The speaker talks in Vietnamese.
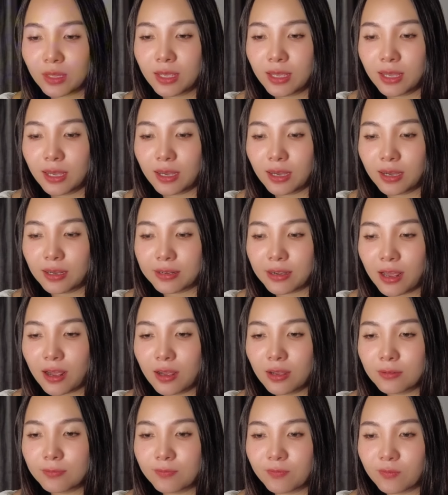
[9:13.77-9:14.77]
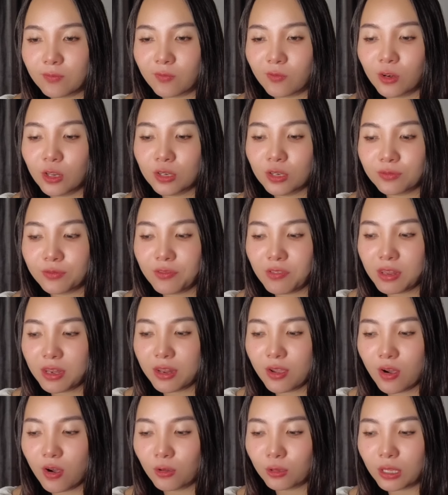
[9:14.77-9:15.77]
À, đó, lượt
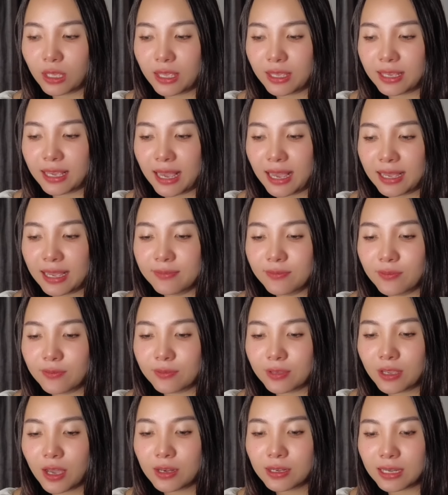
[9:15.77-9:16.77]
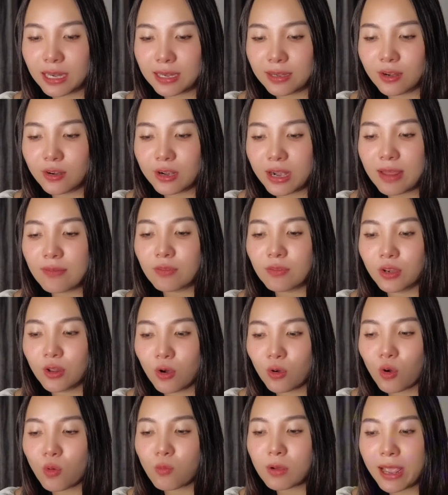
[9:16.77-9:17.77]
video thì cái kênh này nó ra
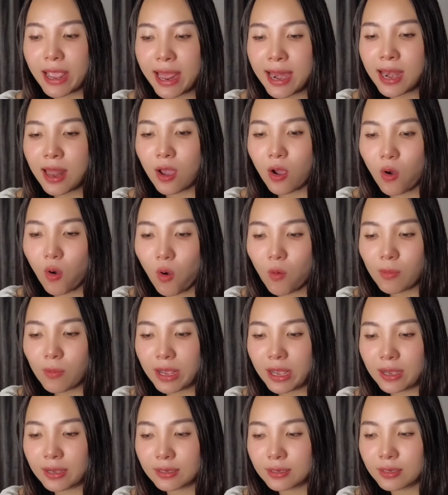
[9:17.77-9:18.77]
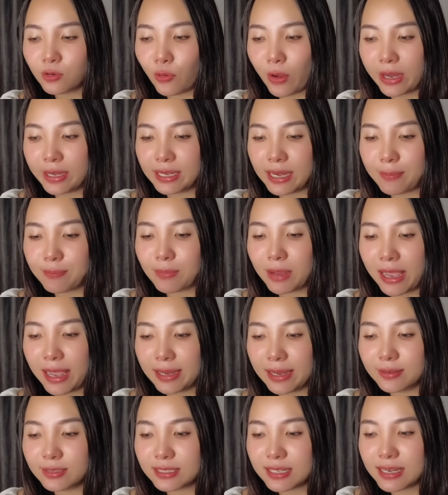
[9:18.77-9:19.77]
video cũng khá là ổn ha. Cứ khoảng năm
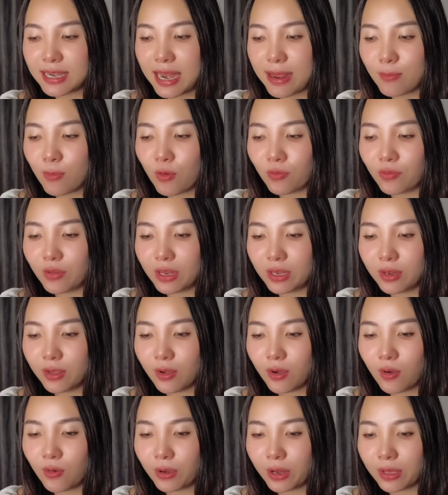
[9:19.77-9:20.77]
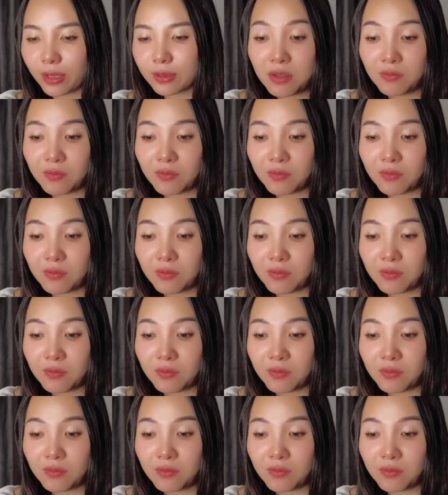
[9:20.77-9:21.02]
ngày nó sẽ ra một video nè.